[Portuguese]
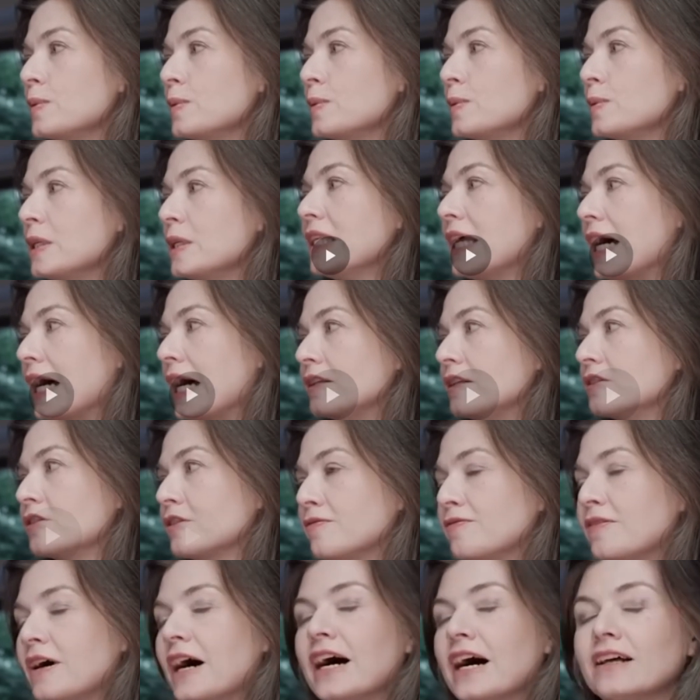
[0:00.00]
Idade, de
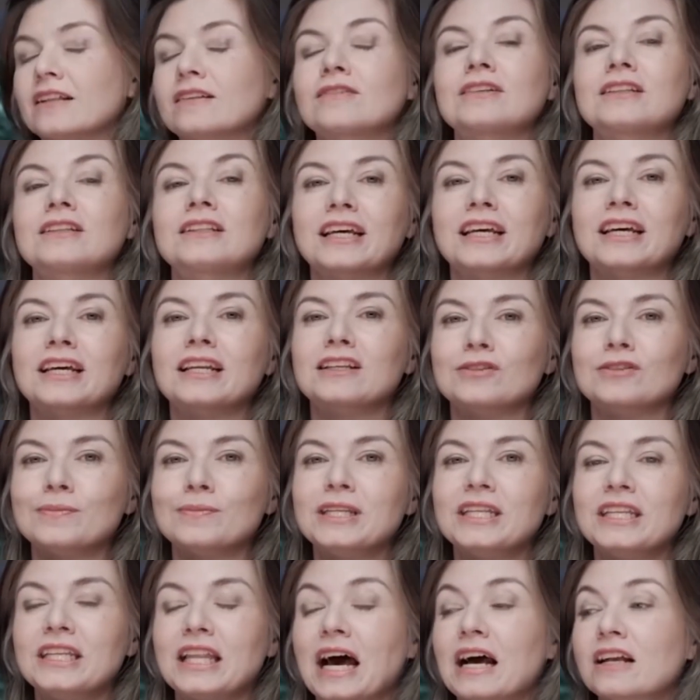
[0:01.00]
fato. Ele tem
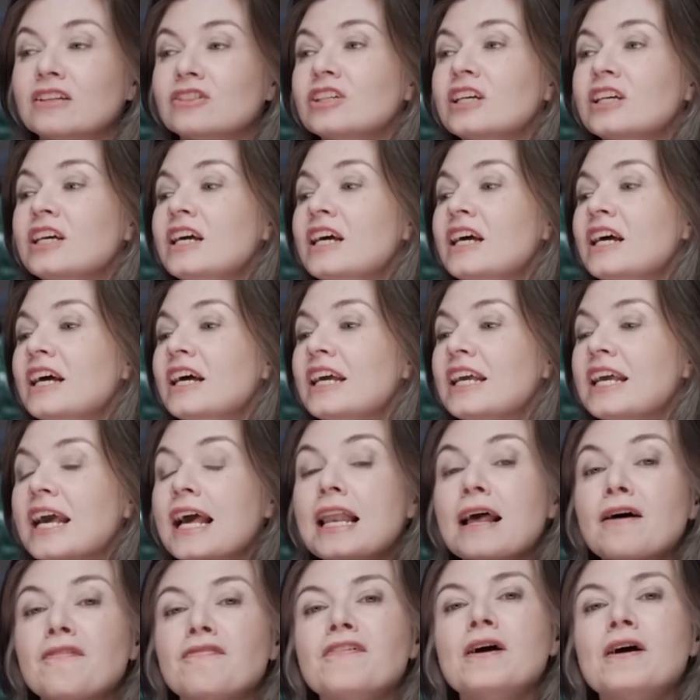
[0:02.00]
credibilidade. E
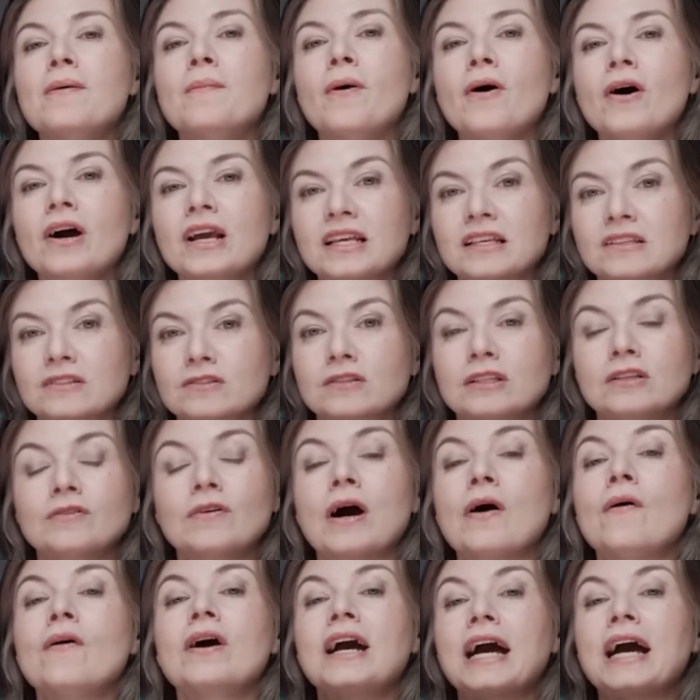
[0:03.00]
ele afirmou isso. E não
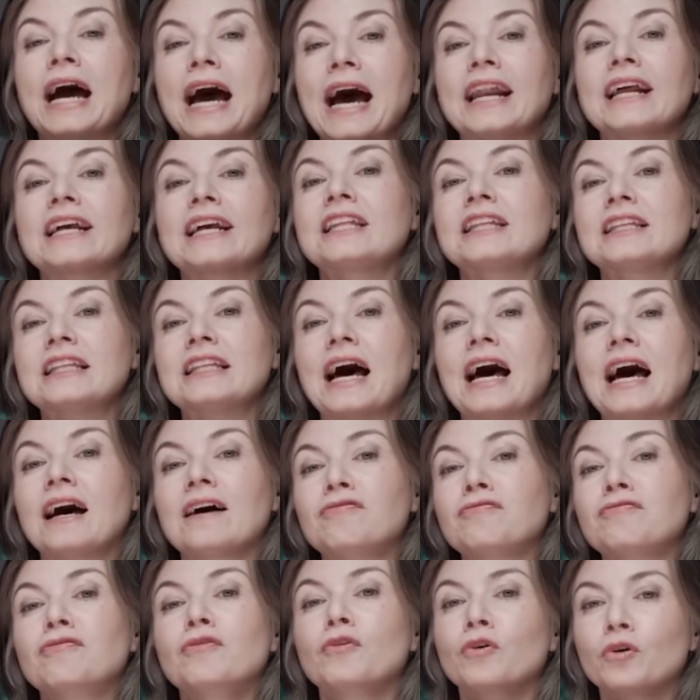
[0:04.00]
é um cara que dá
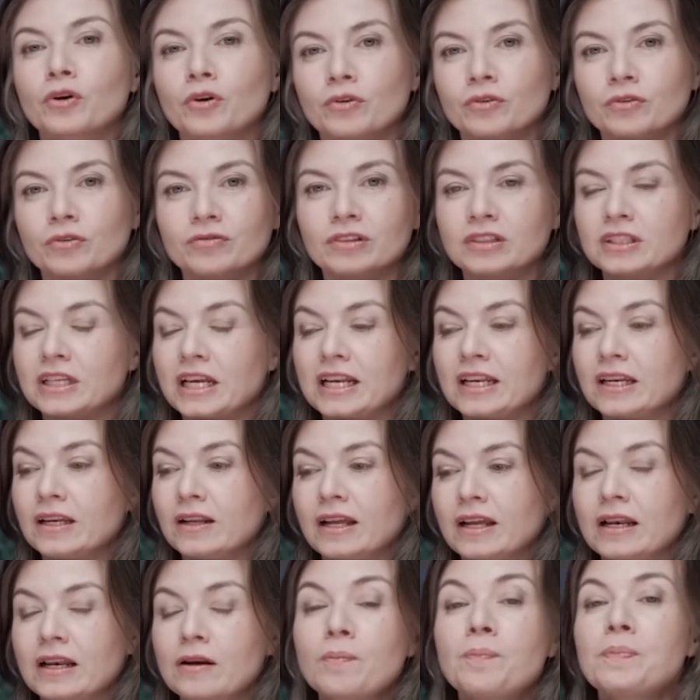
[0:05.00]
furo, que ele,
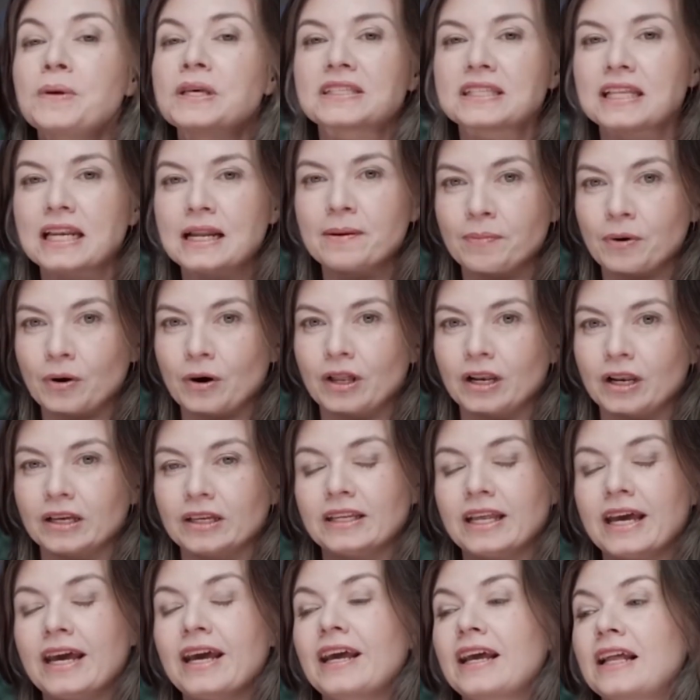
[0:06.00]
ele não pisa na bola,
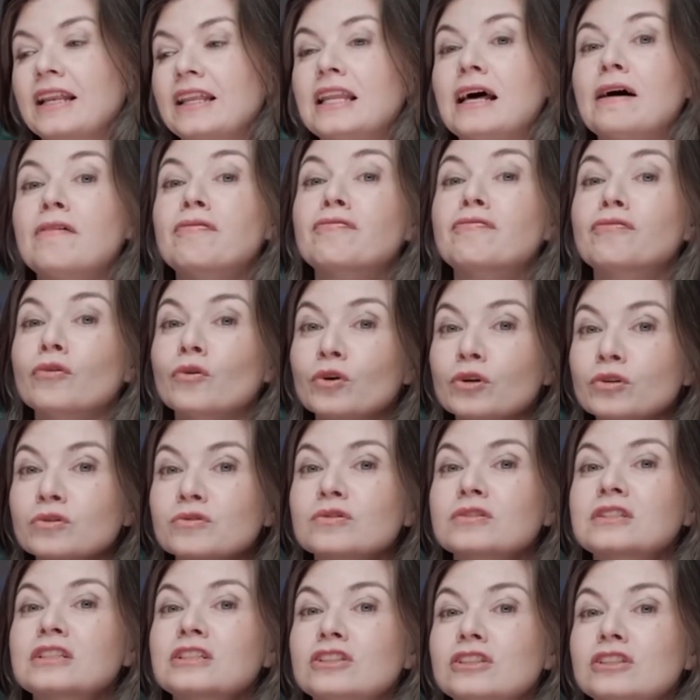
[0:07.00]
né? Ele dá furos
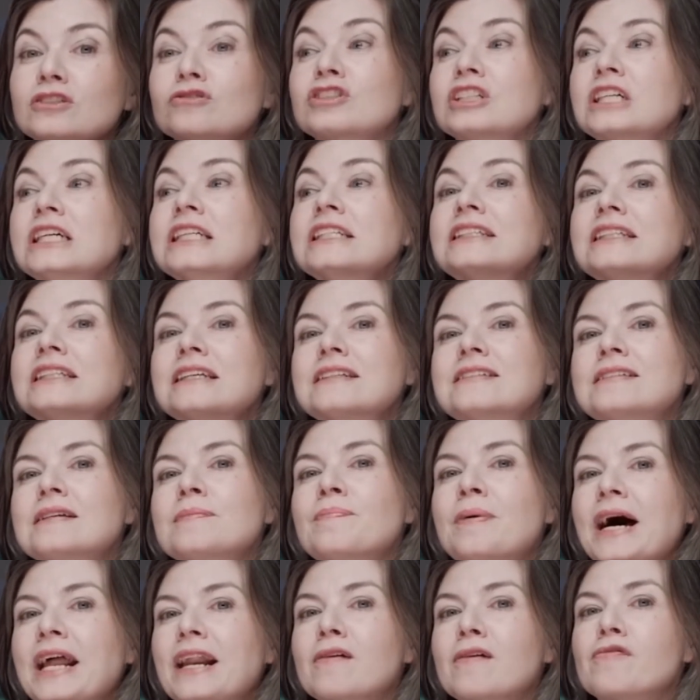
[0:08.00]
no sentido de
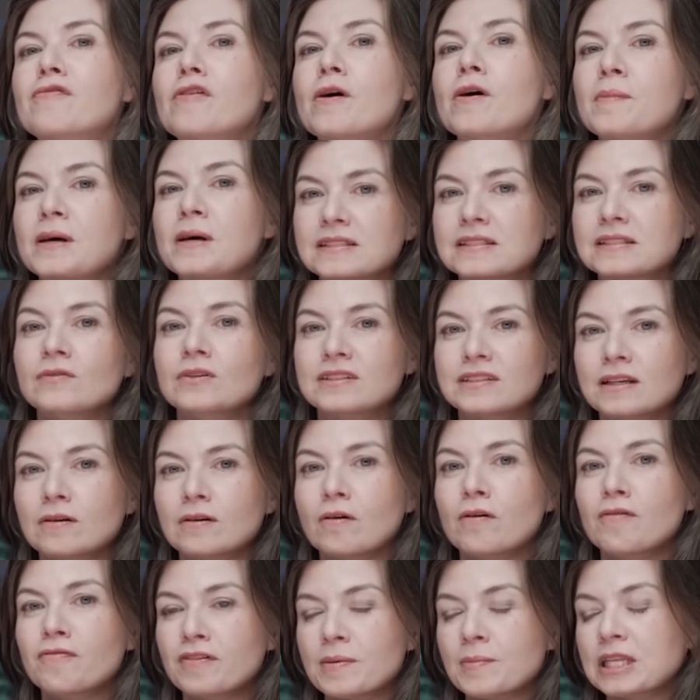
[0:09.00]
antecipar a informação que se
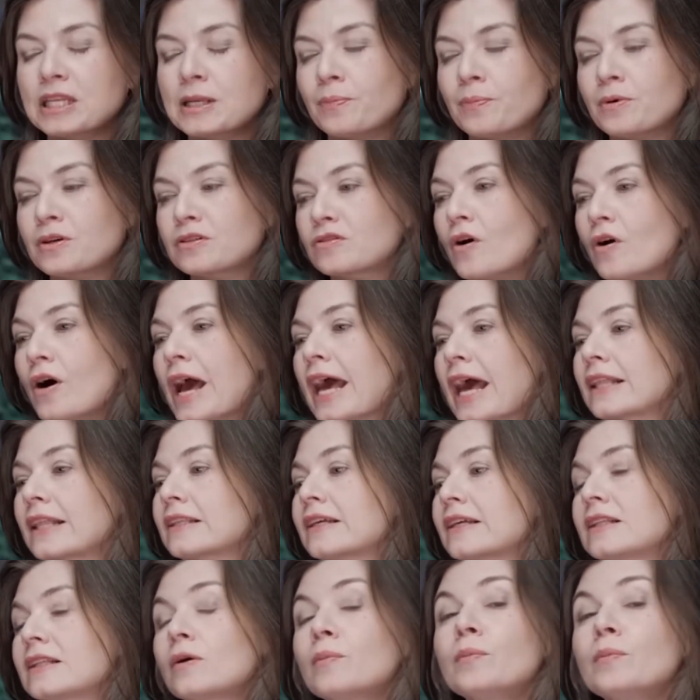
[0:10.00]
confirma depois
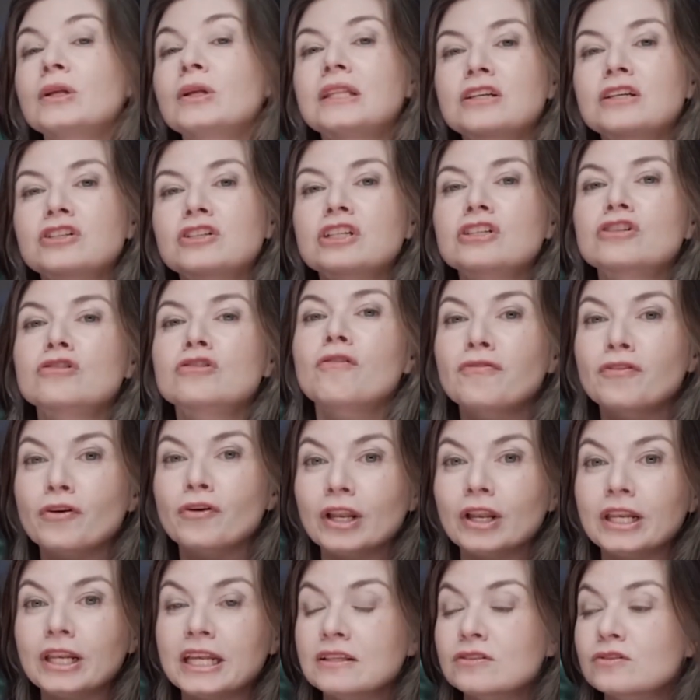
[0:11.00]
correta. Então muita ah. gente
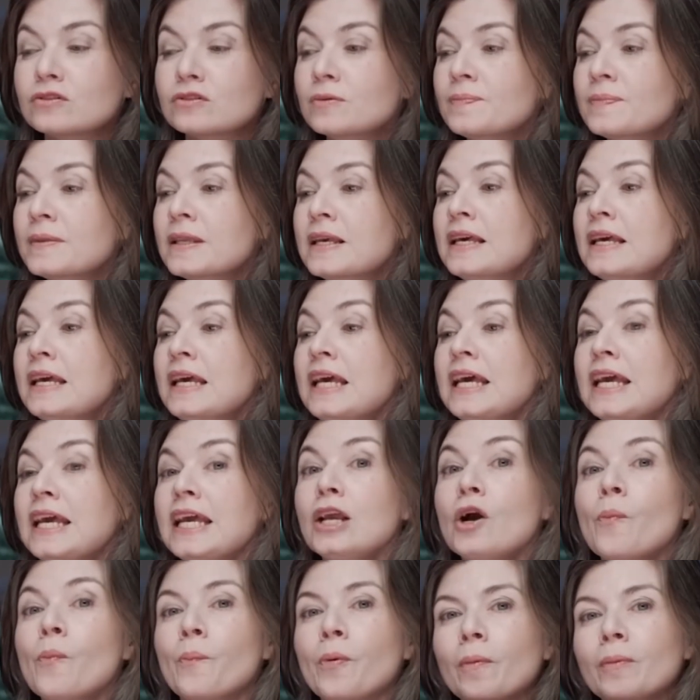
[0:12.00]
confiou nisso. Ah.
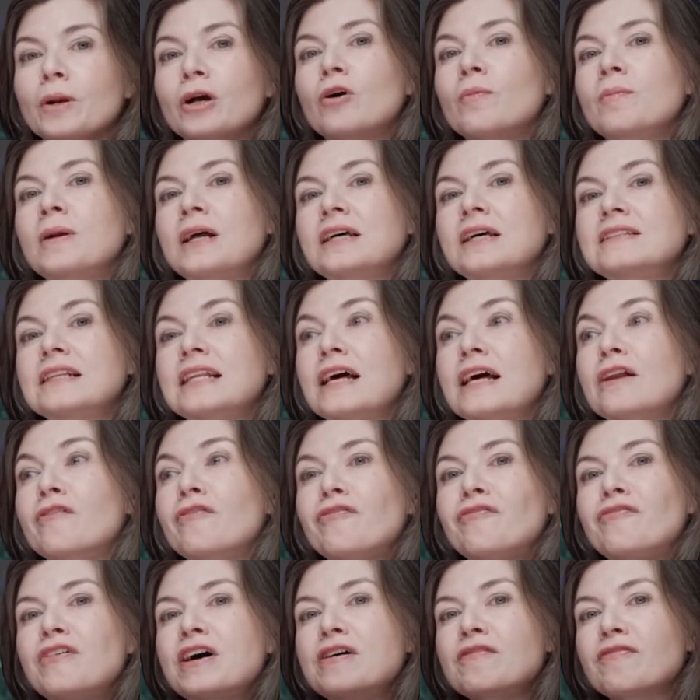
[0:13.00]
E o público brasileiro
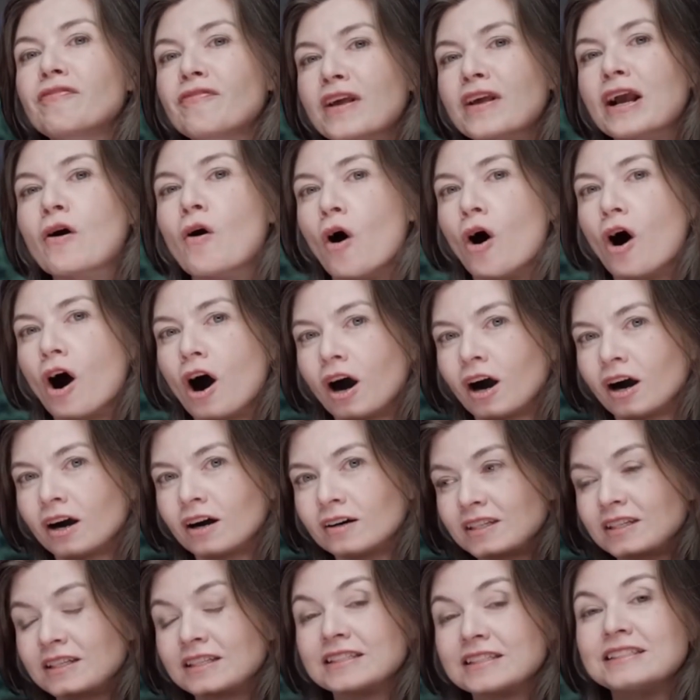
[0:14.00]
fanficou.
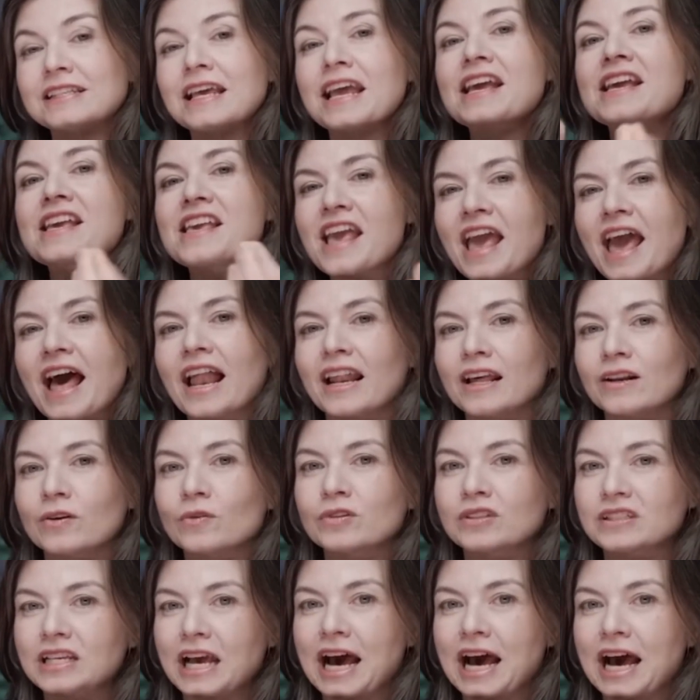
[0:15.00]
Sem que ela
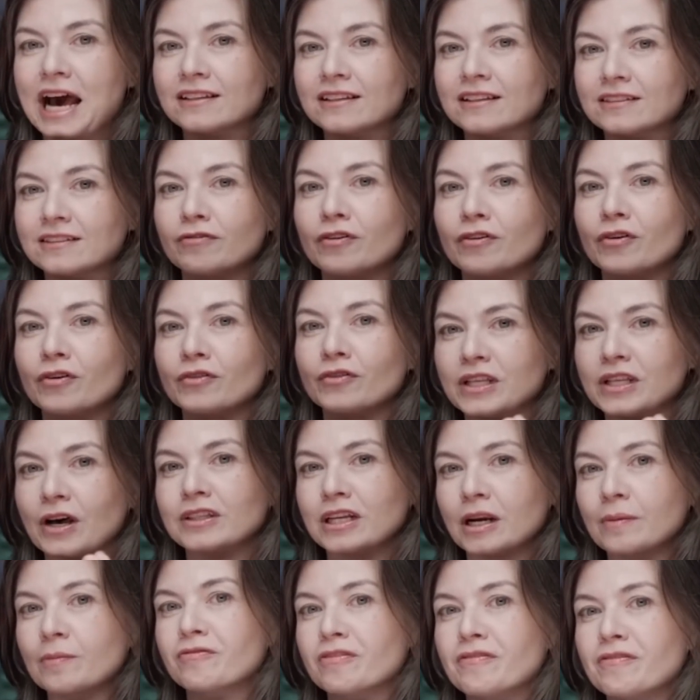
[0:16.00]
anunciasse, eu vou usar o
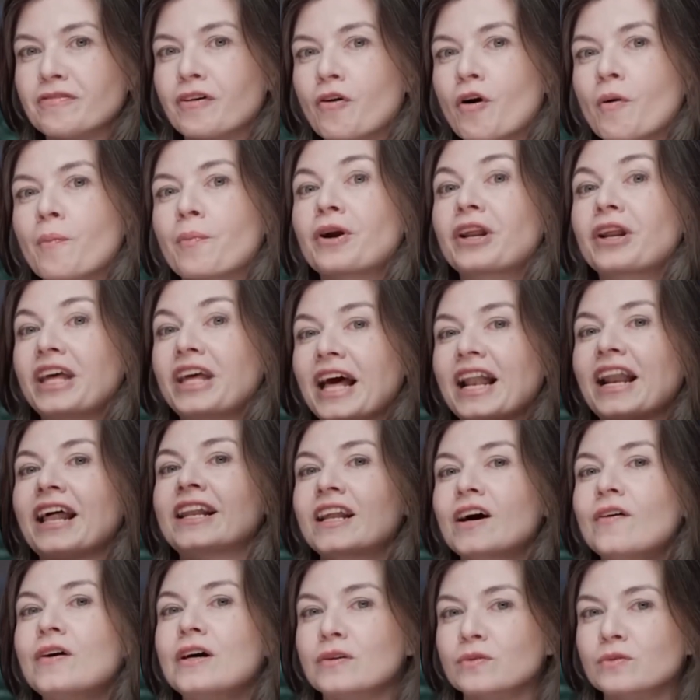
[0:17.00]
termo fanficou porque ela
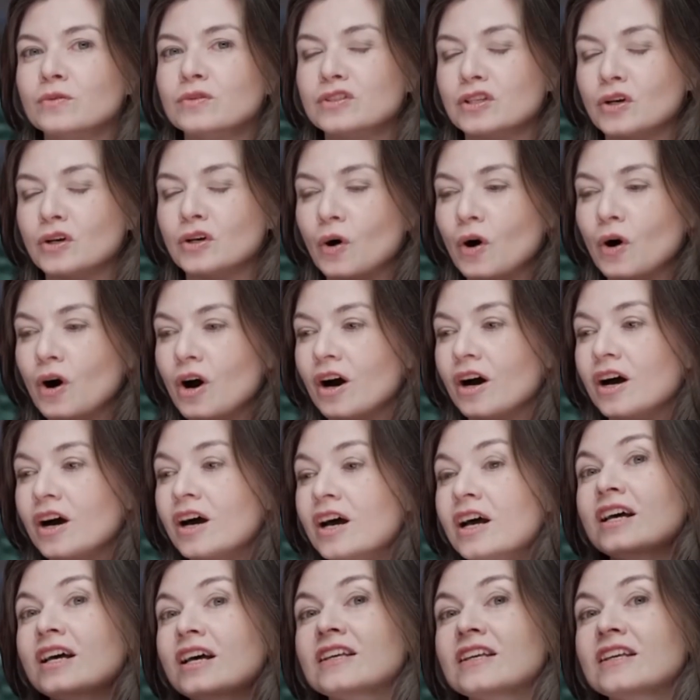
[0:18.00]
não anunciou,
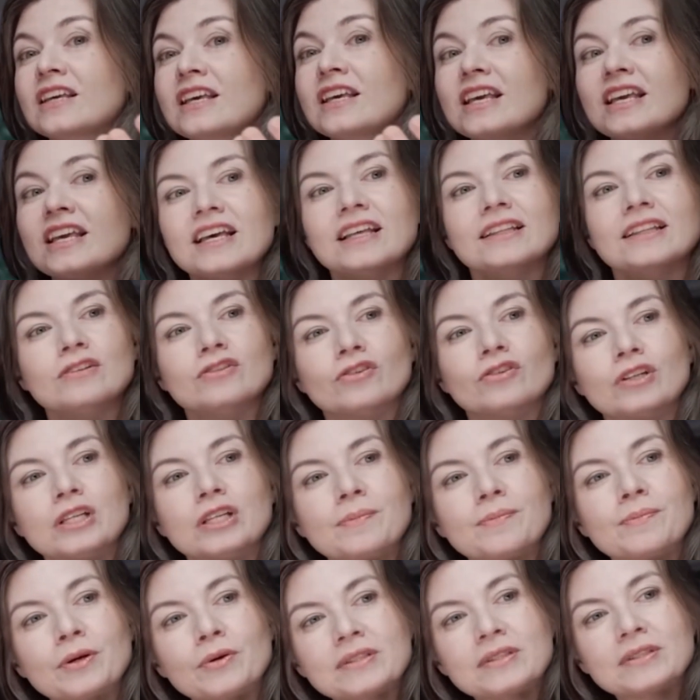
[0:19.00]
que ia ter show da
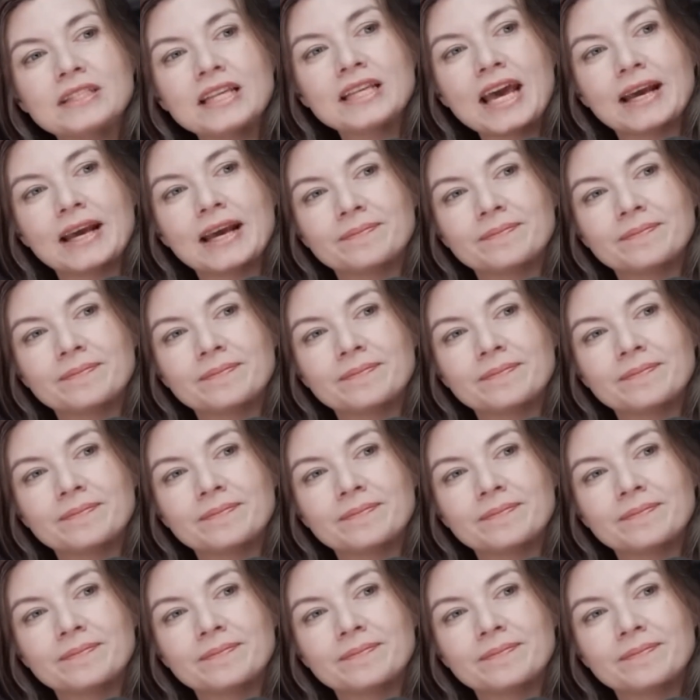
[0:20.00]
Beyoncé